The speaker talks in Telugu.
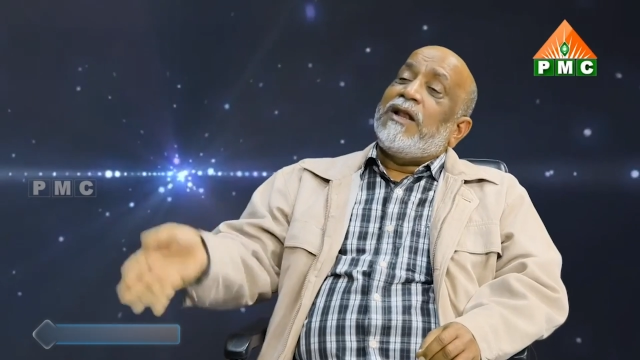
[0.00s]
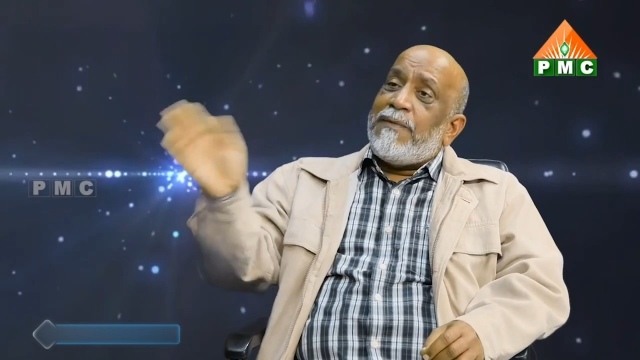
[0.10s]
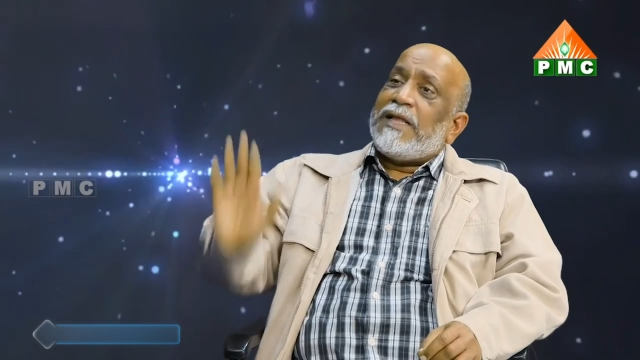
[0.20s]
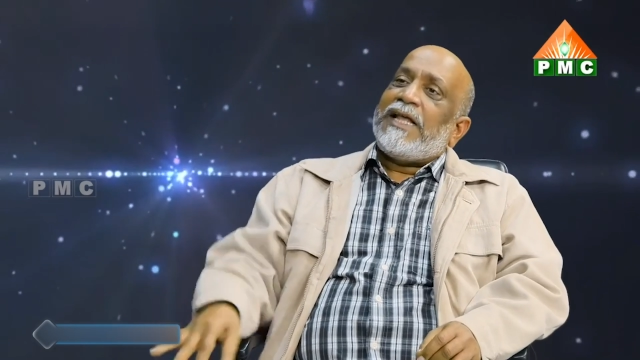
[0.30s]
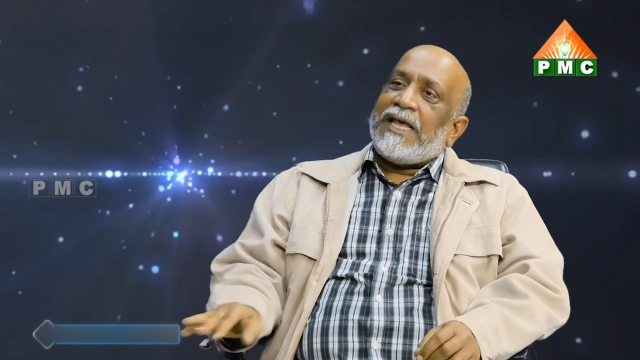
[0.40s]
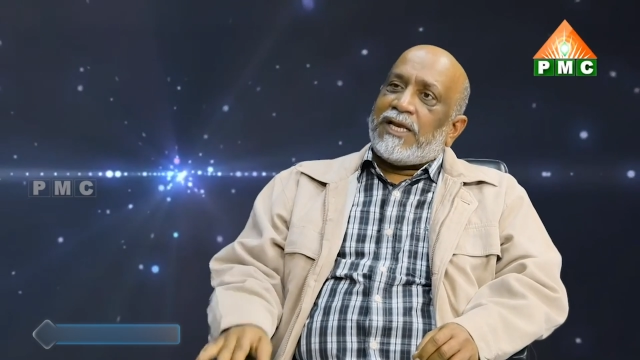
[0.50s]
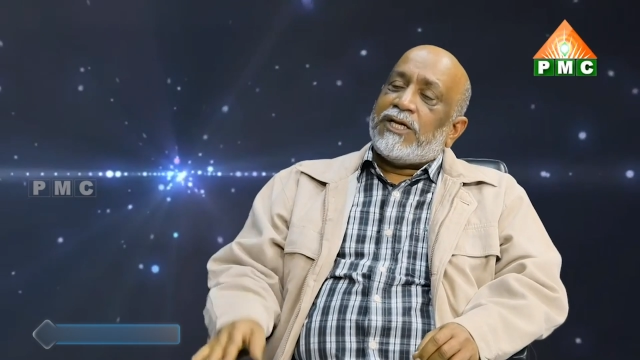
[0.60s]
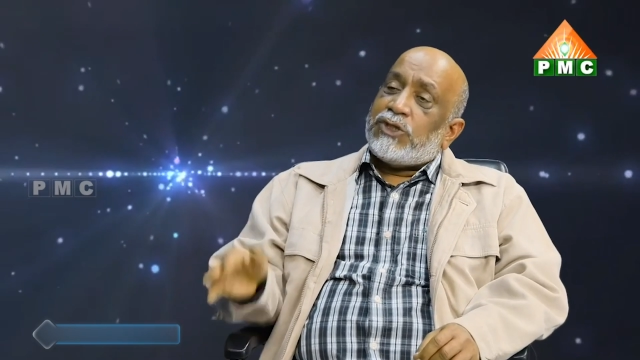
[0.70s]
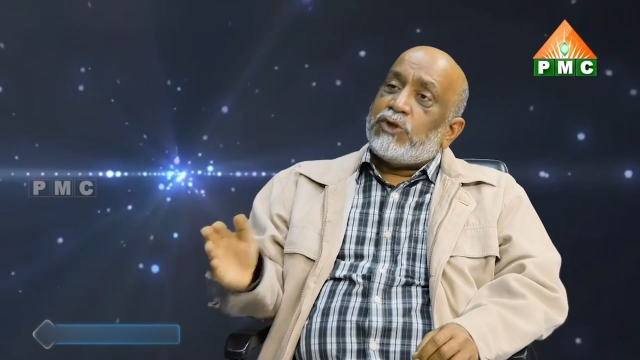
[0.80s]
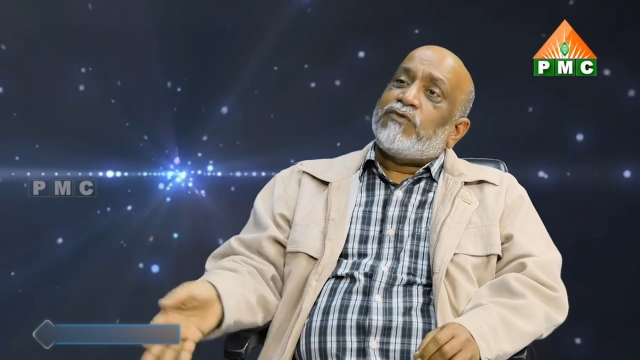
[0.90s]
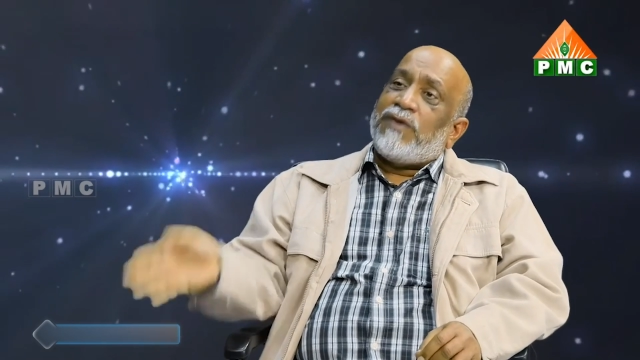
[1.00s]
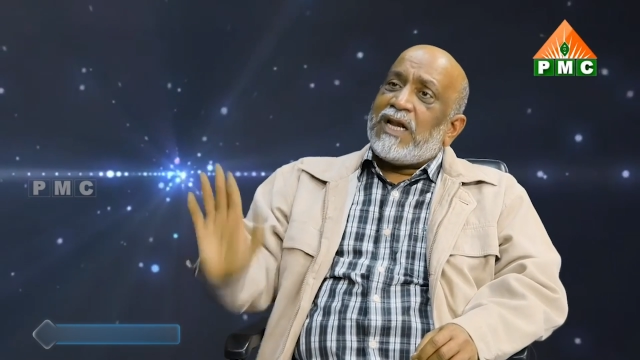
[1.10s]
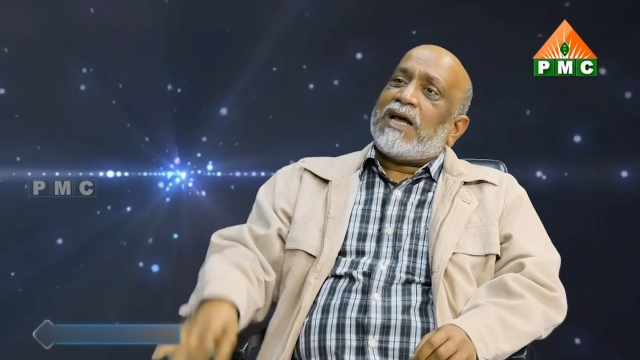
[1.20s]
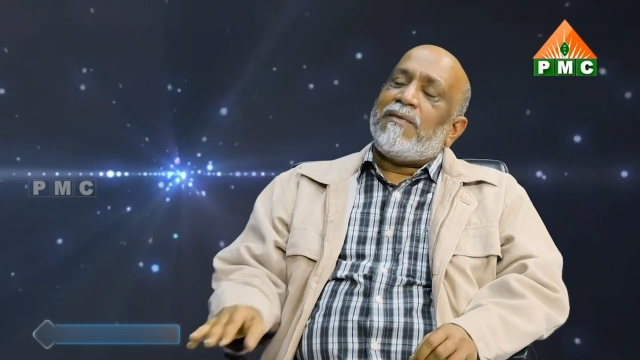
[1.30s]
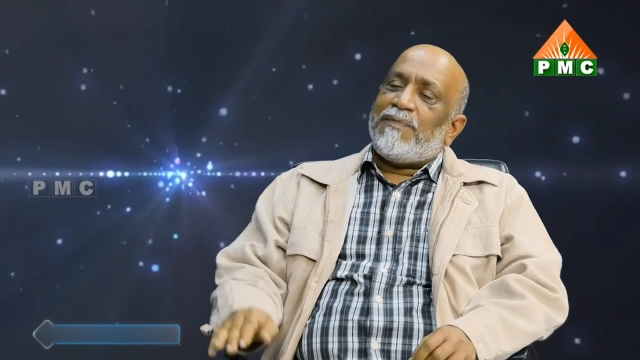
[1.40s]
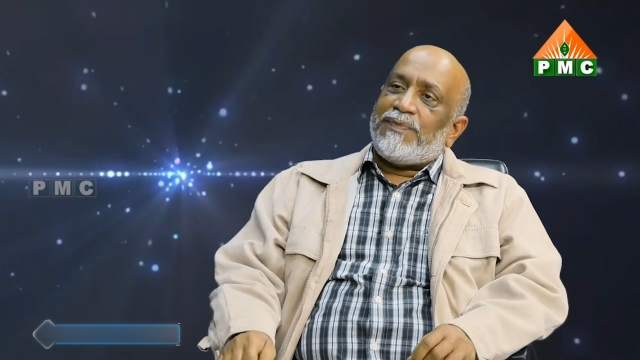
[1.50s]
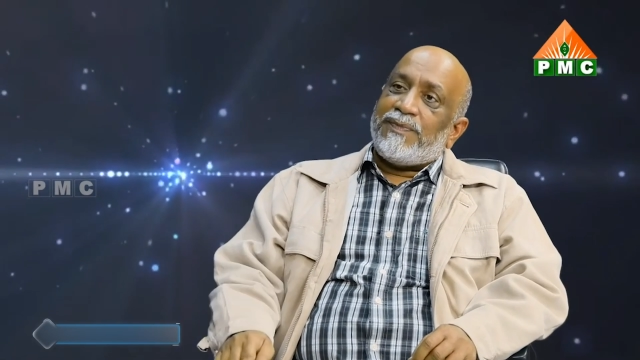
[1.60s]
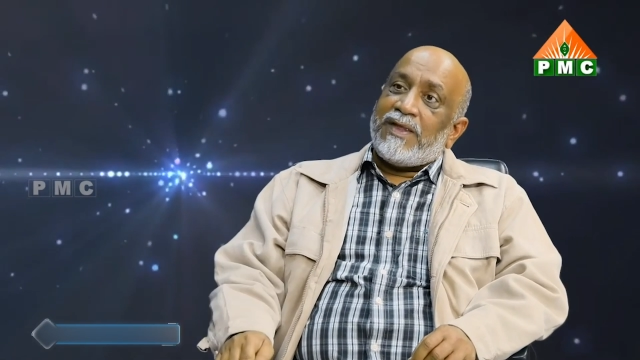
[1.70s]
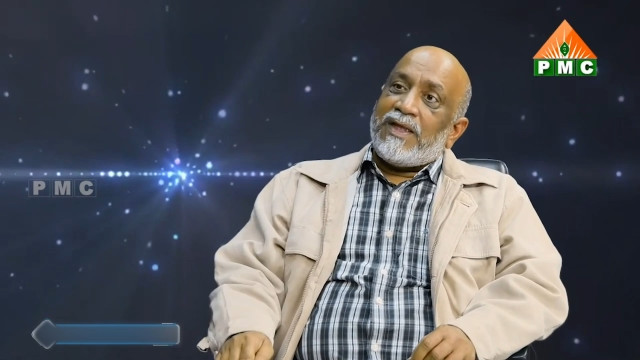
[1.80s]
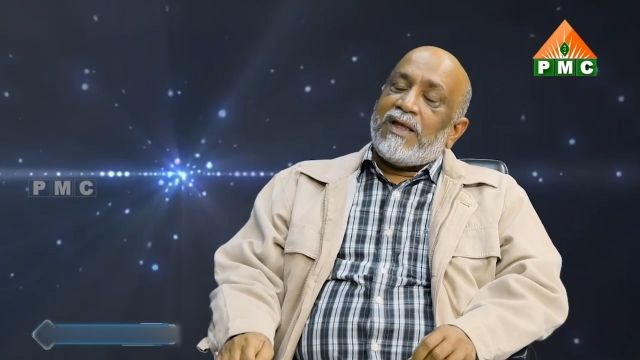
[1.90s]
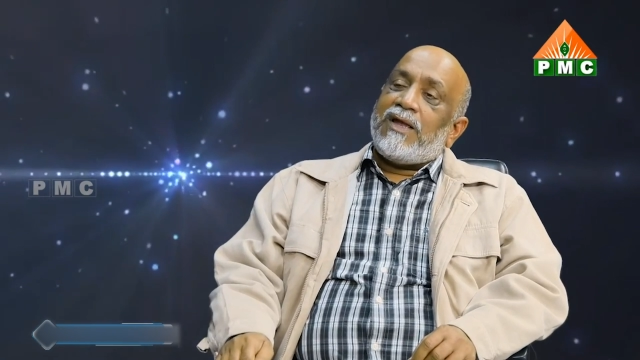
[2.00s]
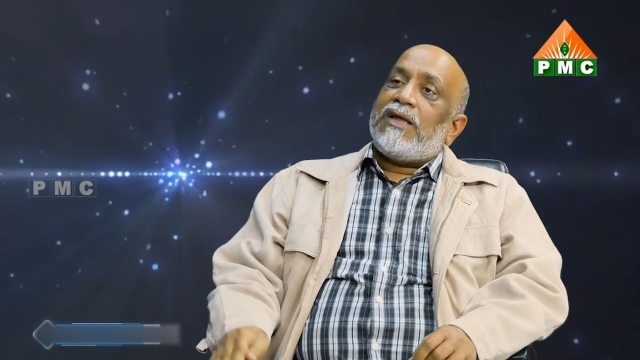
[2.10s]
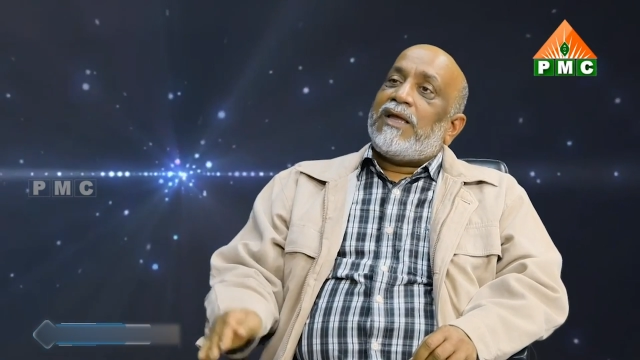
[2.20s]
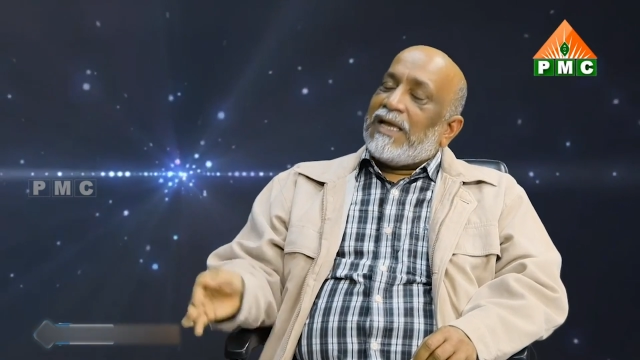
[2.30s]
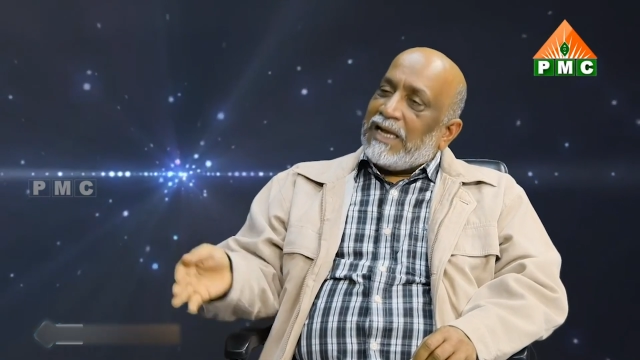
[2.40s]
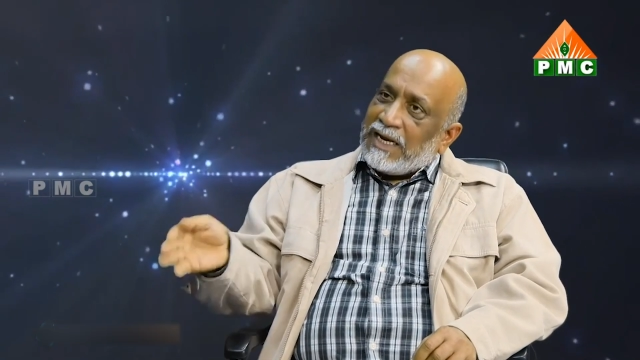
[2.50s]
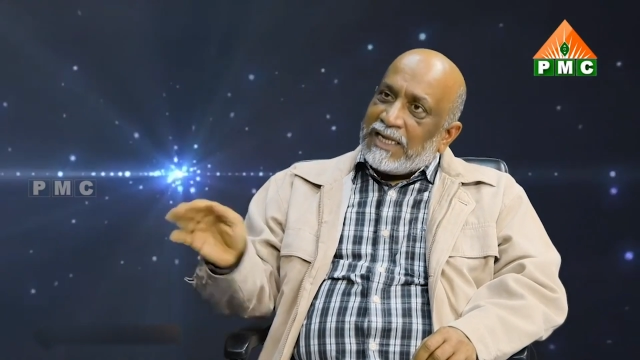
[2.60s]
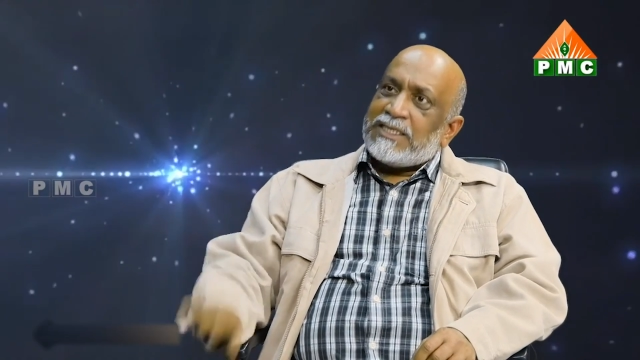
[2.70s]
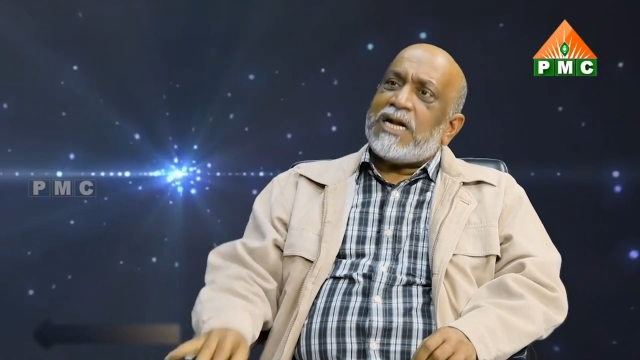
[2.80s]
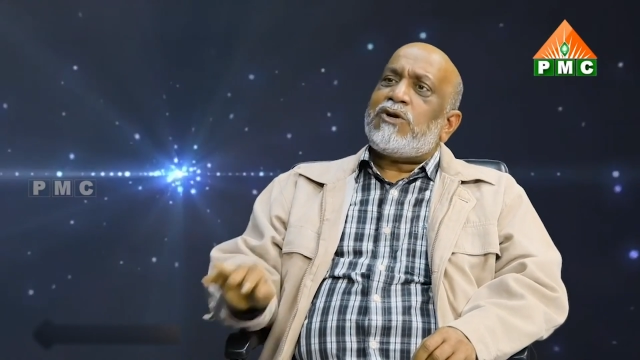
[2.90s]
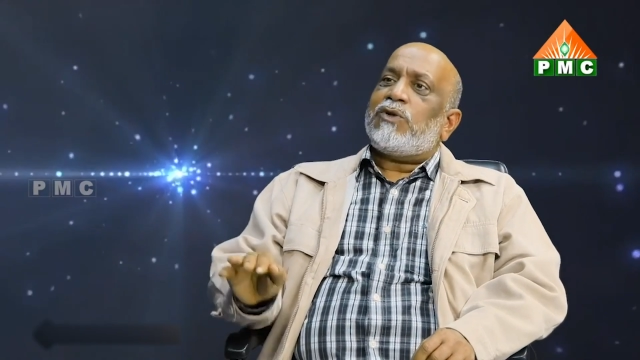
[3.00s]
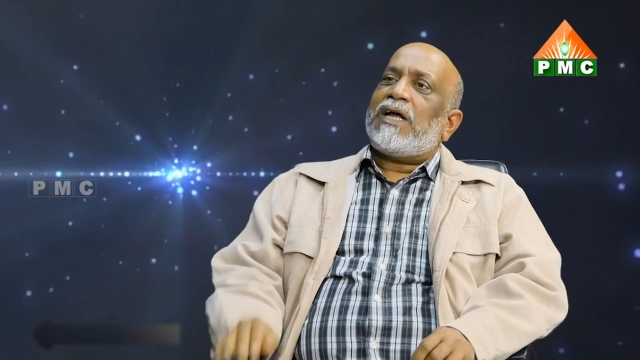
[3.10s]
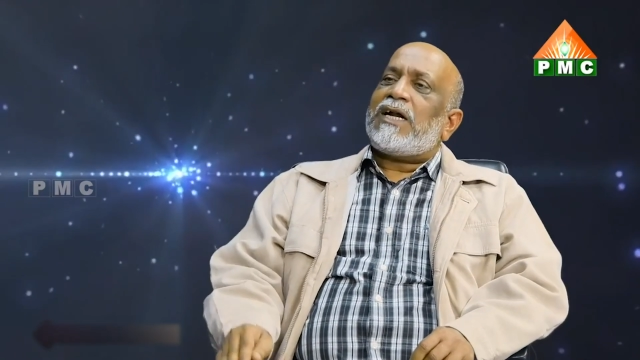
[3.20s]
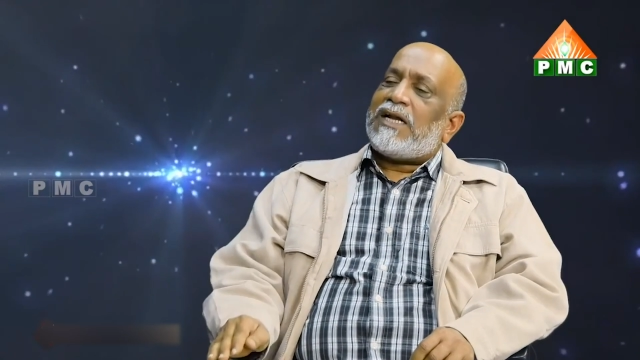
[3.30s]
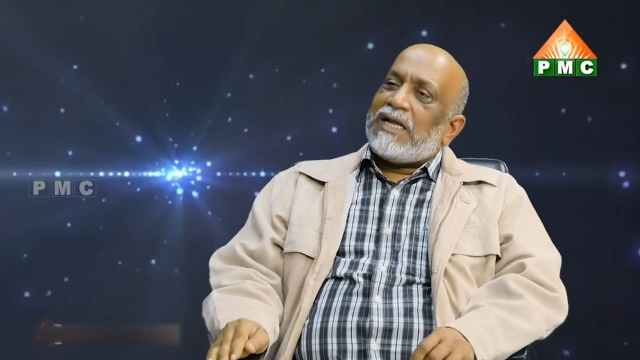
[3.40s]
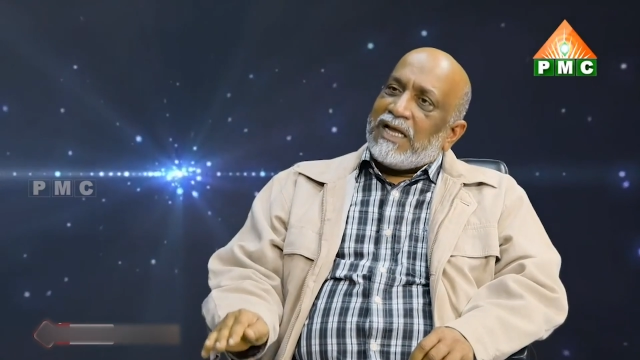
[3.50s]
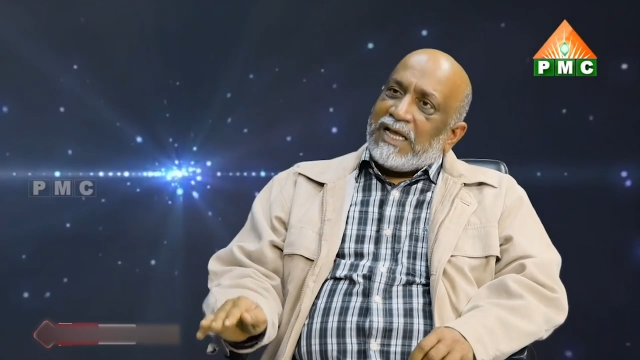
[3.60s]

will be there, issues will come. Listen to that